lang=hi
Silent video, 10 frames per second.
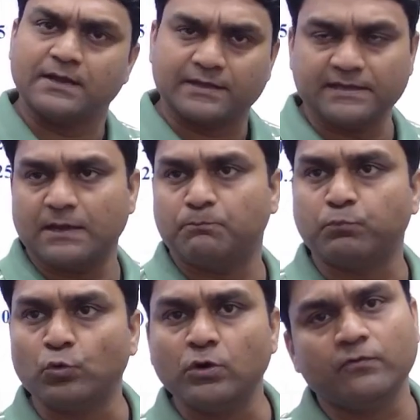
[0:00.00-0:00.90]
कि एक
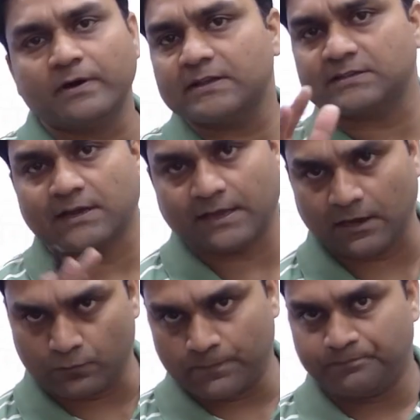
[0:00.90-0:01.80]
पूर्ण वर्ग संख्या
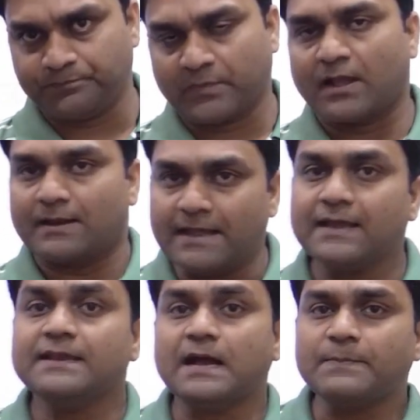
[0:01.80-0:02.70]
हो लेकिन
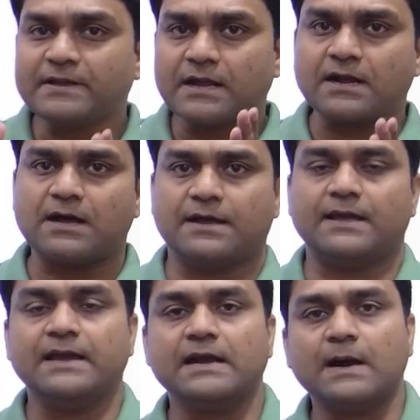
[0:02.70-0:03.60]
यहाँ पे क्या कहा गया
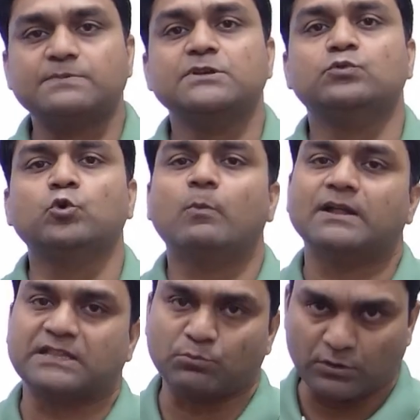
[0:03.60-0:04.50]
है आपसे दो
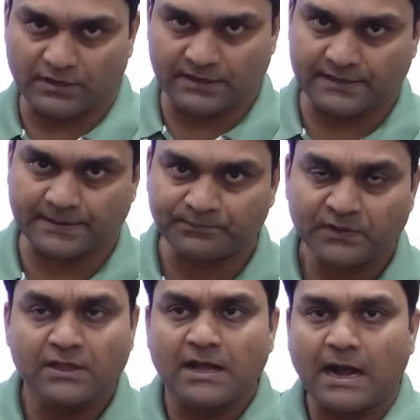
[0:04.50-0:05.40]
बातें बोली गई है
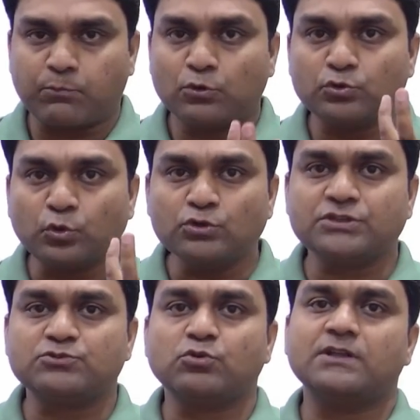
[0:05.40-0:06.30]
आपको दो
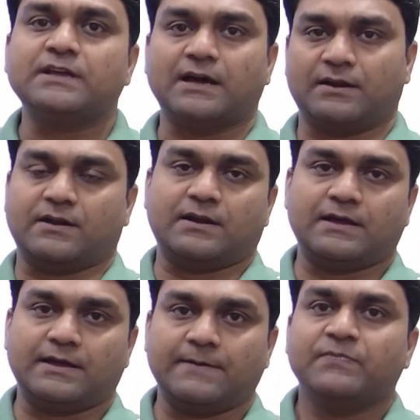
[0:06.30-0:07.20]
चीजों का ध्यान रखना
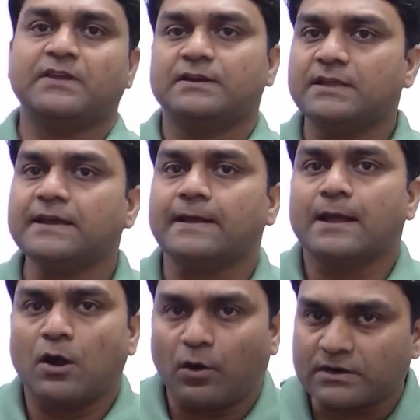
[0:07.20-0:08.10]
है ठीक है और